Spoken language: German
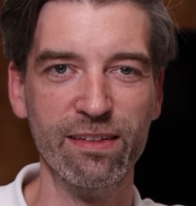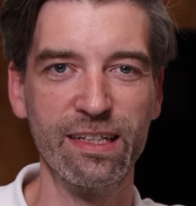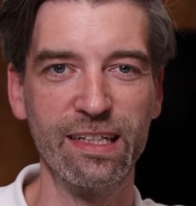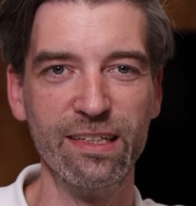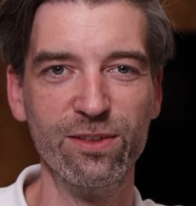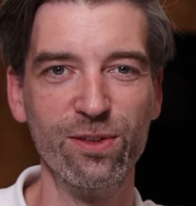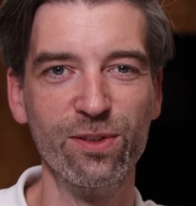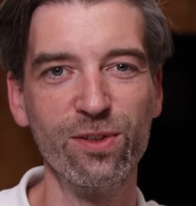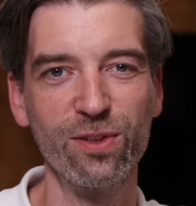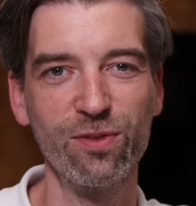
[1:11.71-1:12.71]
Das hat
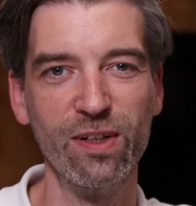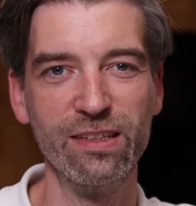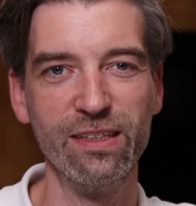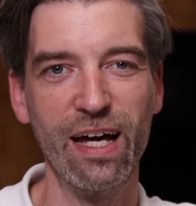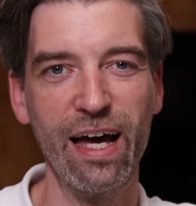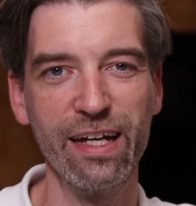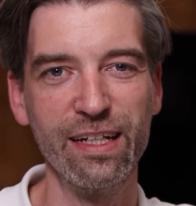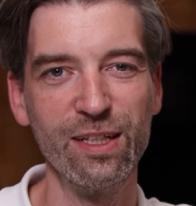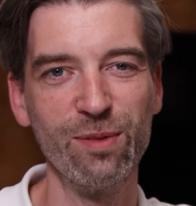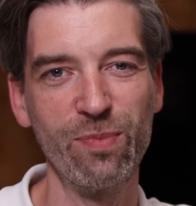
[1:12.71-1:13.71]
also quasi eine
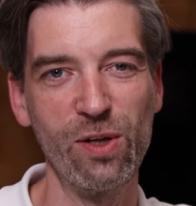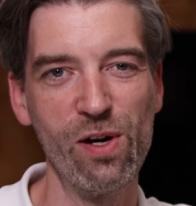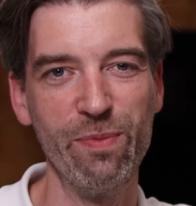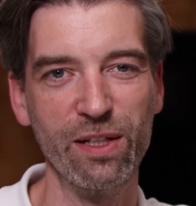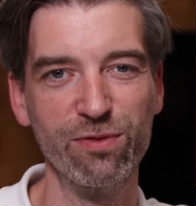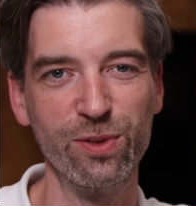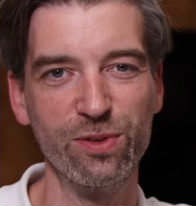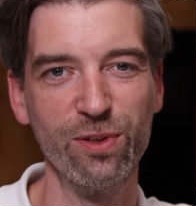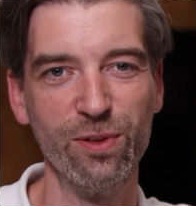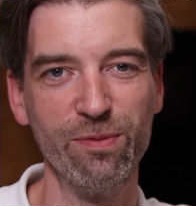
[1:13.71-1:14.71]
eigene
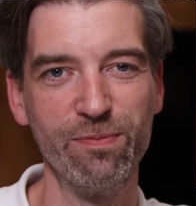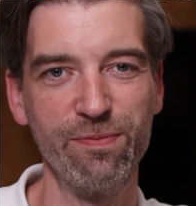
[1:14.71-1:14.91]
Powerbank-Funktion.